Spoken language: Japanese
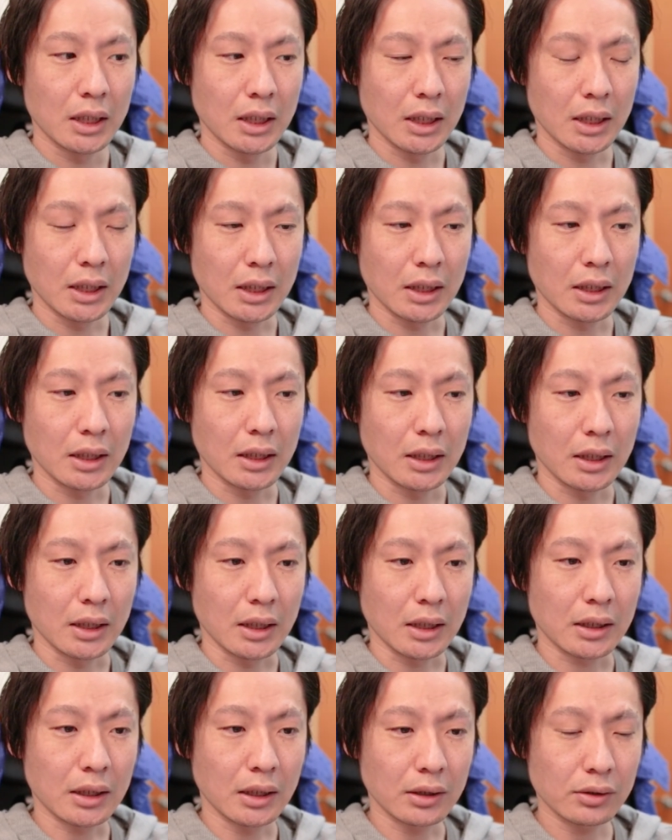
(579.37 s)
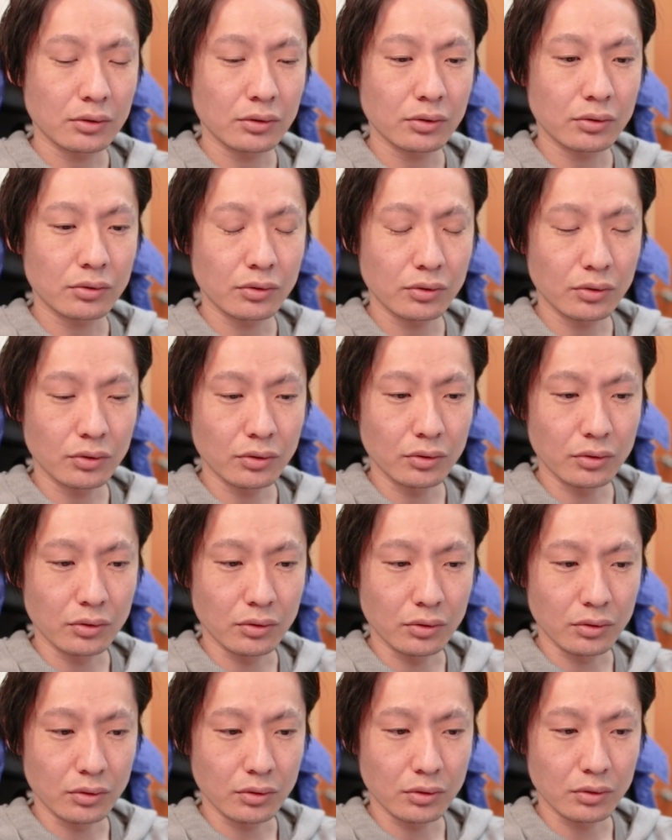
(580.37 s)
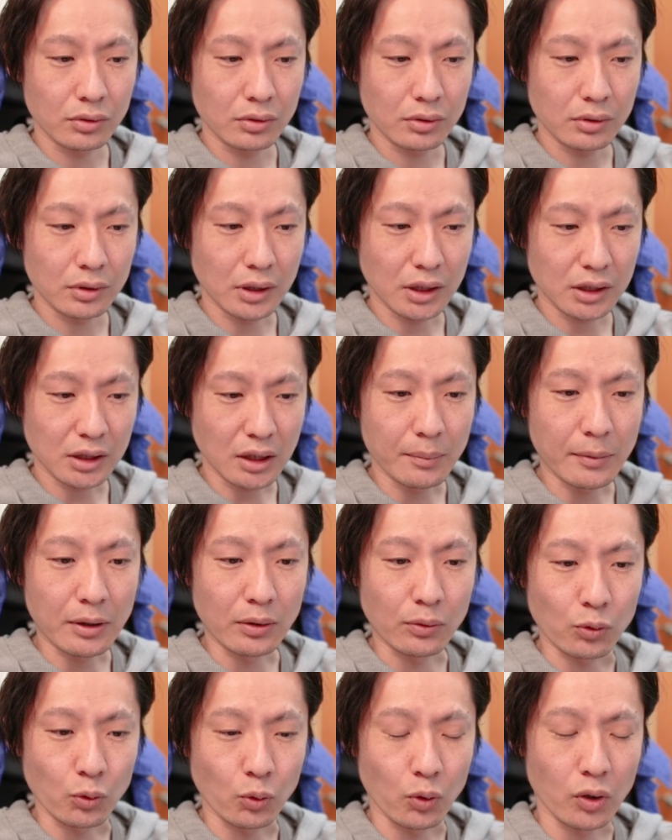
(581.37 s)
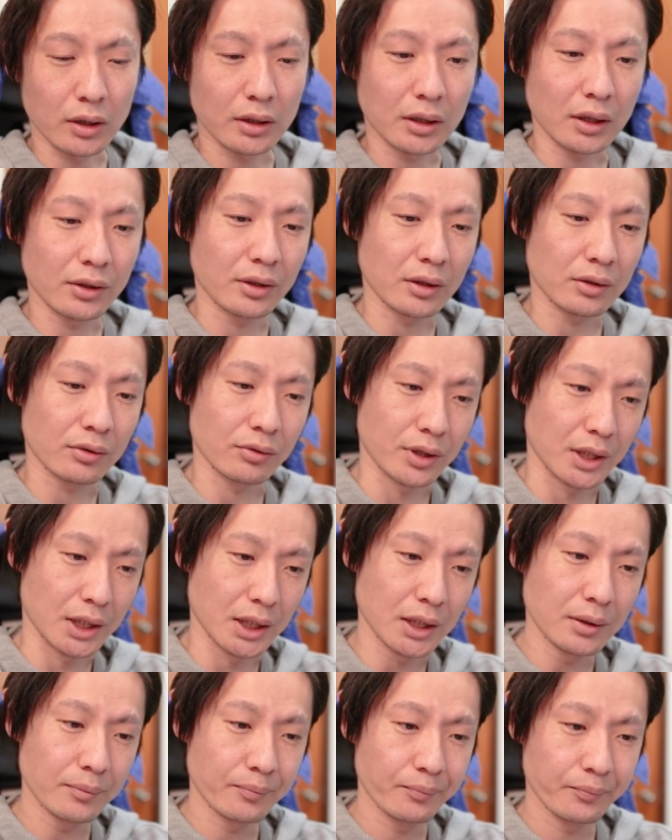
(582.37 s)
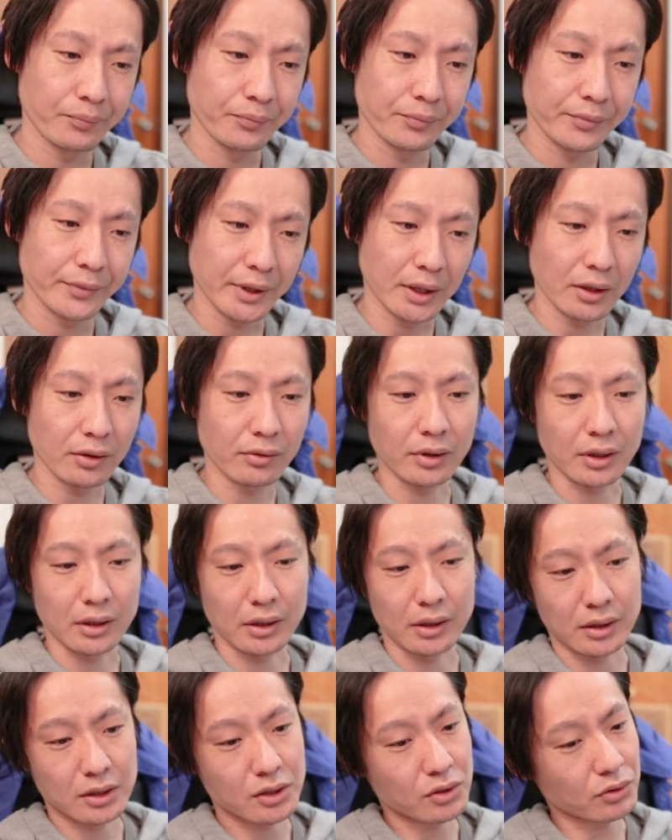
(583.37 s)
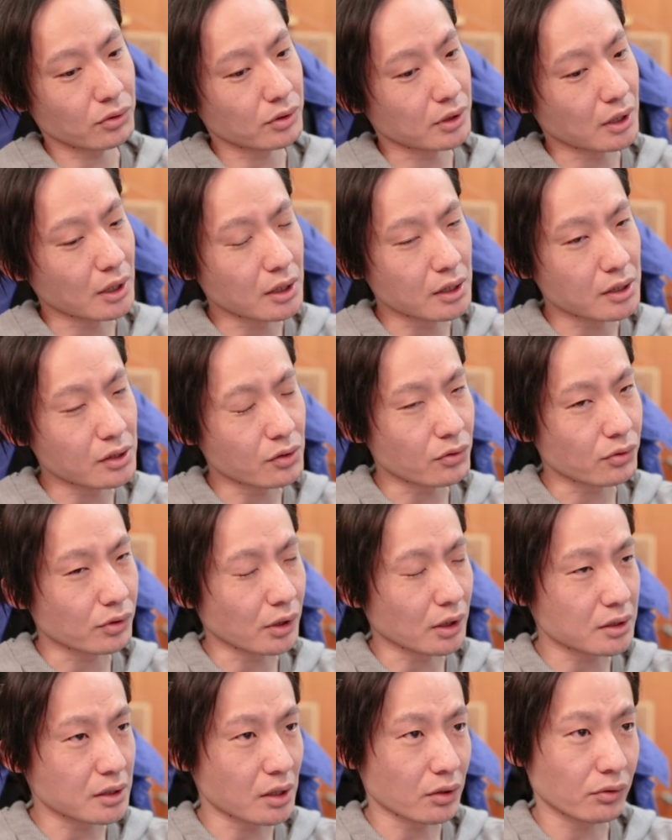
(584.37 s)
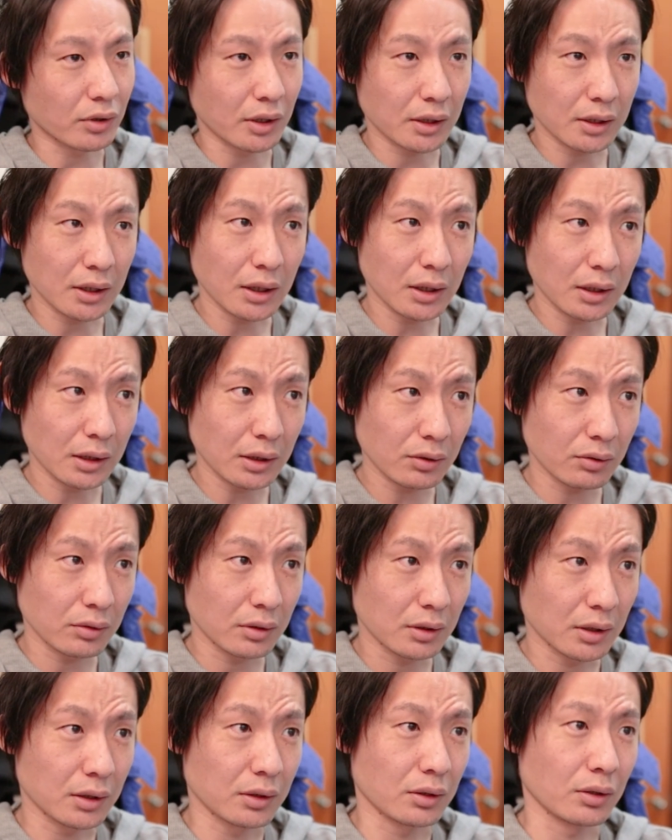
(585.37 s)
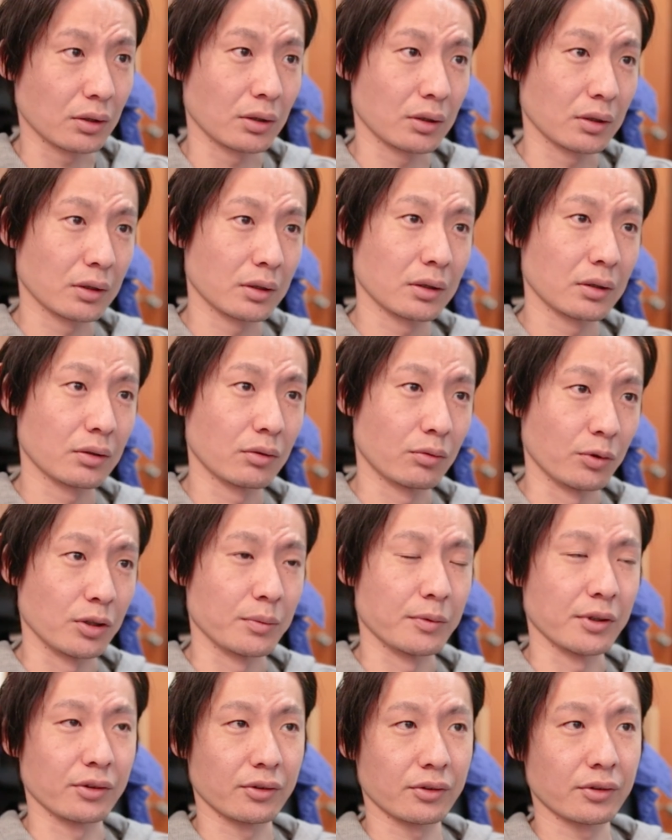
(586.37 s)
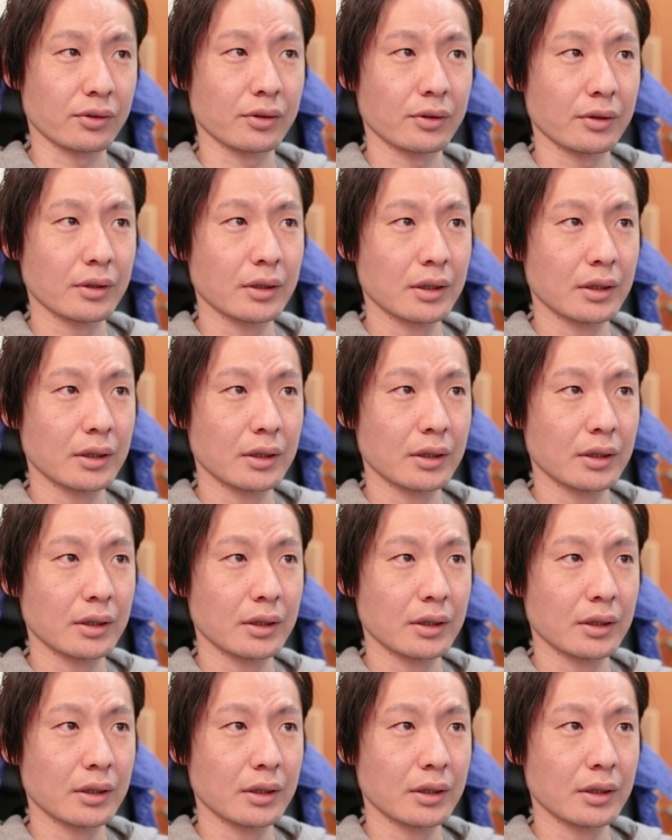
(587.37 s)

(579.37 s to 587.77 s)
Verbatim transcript: 監督の頭を超えた作品っていうのはちょっとできにくくなっちゃうのかななんて思います。